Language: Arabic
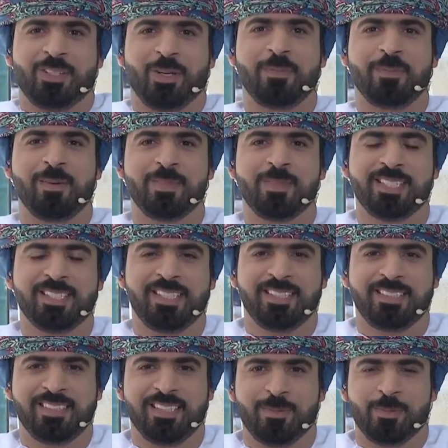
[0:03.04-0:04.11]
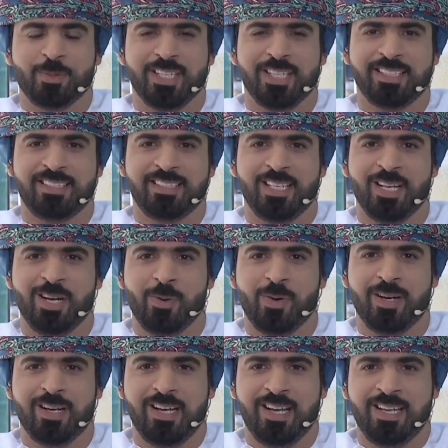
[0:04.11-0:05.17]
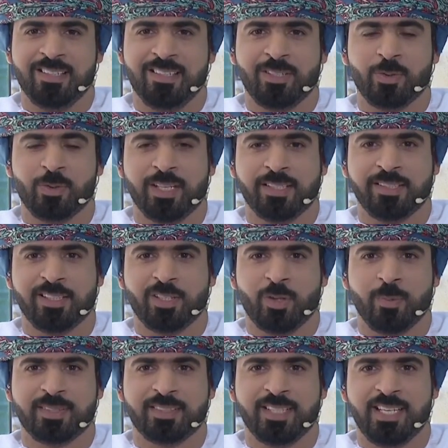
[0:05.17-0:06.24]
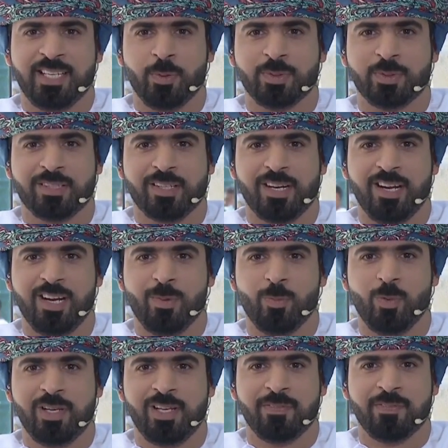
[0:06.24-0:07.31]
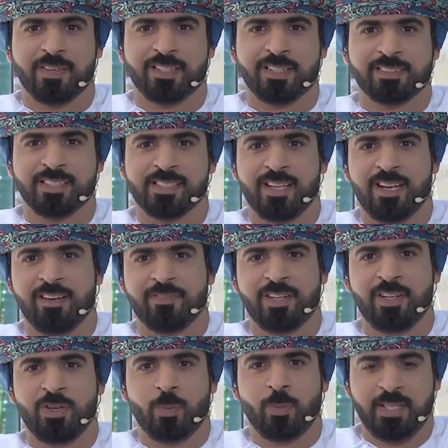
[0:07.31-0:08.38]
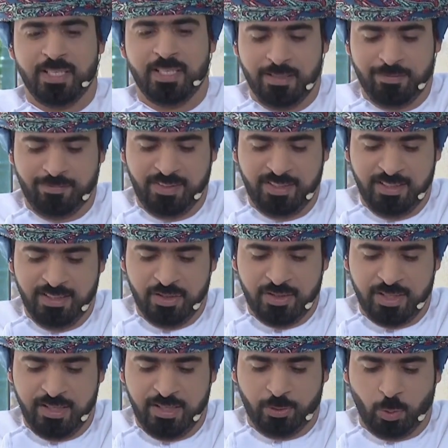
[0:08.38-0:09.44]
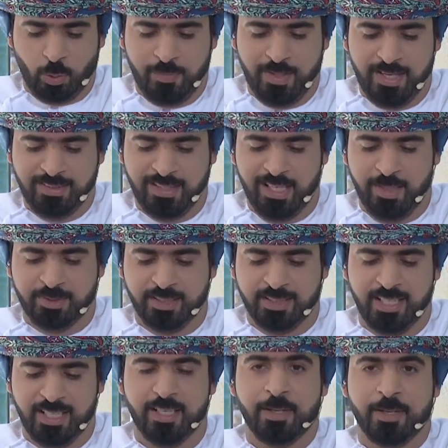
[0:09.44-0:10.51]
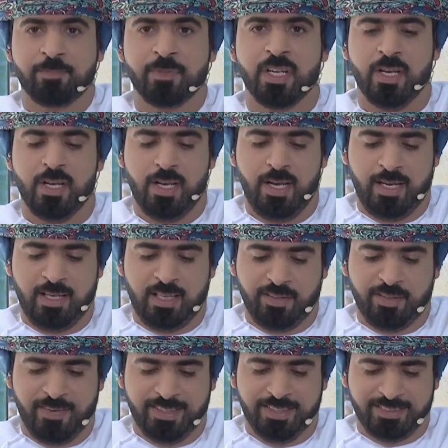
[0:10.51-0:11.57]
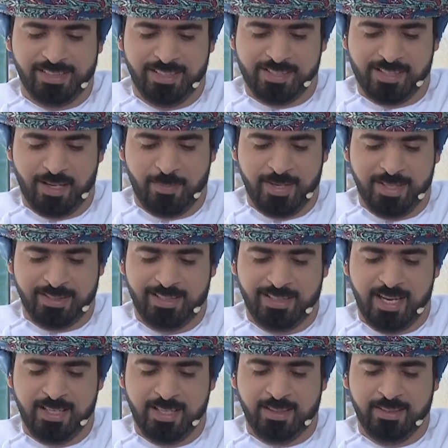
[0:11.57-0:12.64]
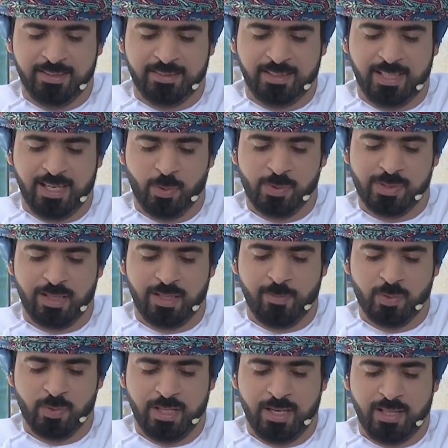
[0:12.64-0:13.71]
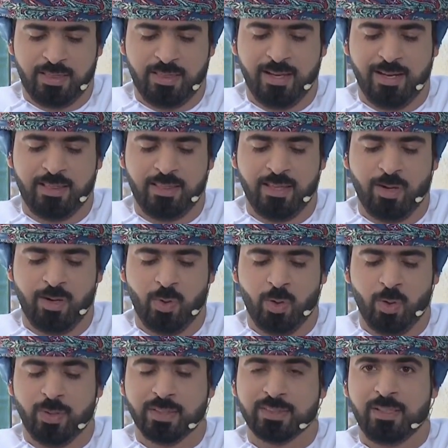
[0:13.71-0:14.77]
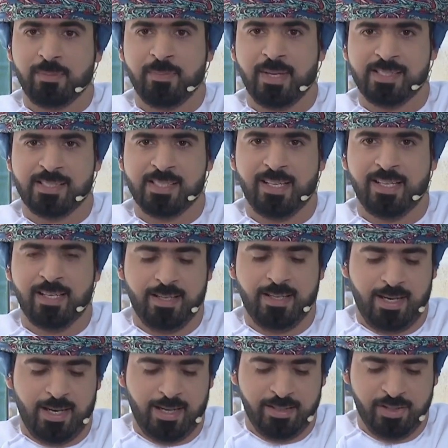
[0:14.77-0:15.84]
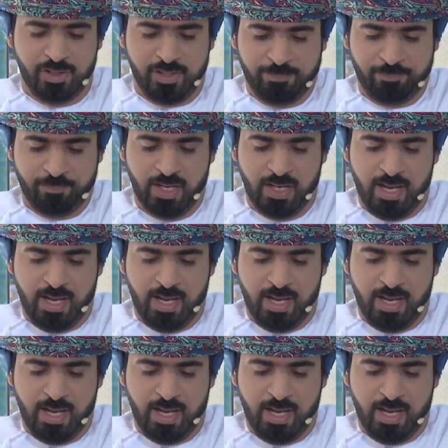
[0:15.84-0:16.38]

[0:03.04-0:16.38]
إليكم من جديد مشاهدينا وأيضا نقدم لكم التحية والترحاب وإلى فقرة الصحافة اليومية في جريدة عمان الابتداء انخفاض الإصابات لا يعني تجاوز الموجة الثالثة والوضع ما زال حرجا